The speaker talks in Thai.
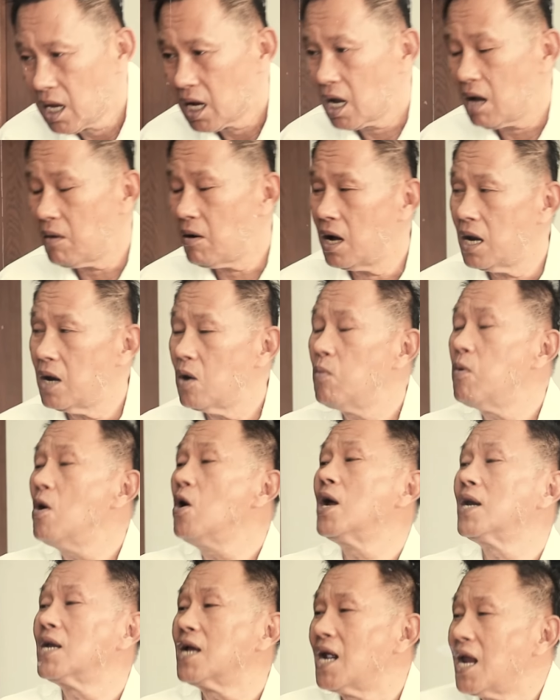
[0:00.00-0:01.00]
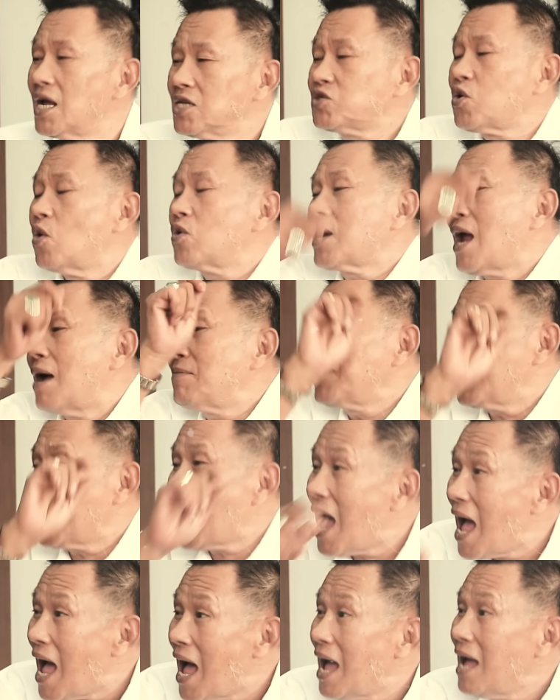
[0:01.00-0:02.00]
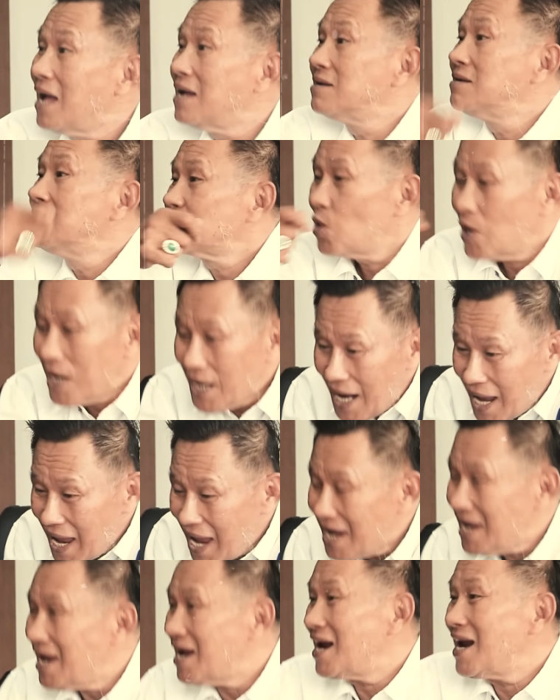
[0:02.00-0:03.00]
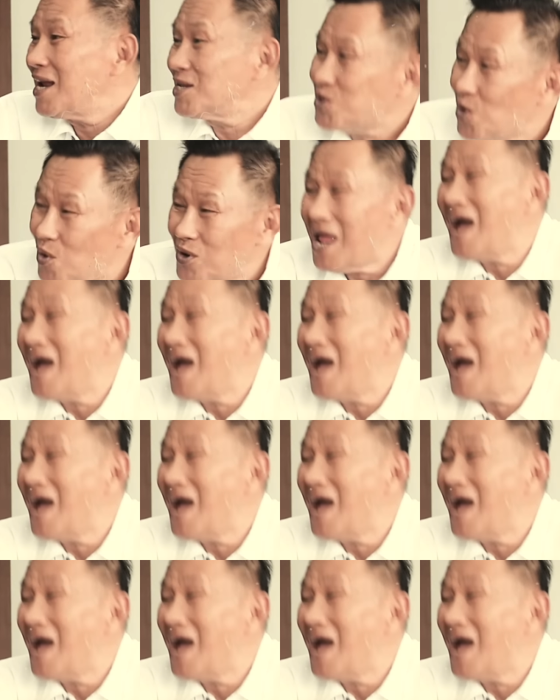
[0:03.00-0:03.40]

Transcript: ก็บอกหลวงพ่อเงินกำลังส่งน้ำในกาตัวเล็กๆเนี่ยกำลังส่ง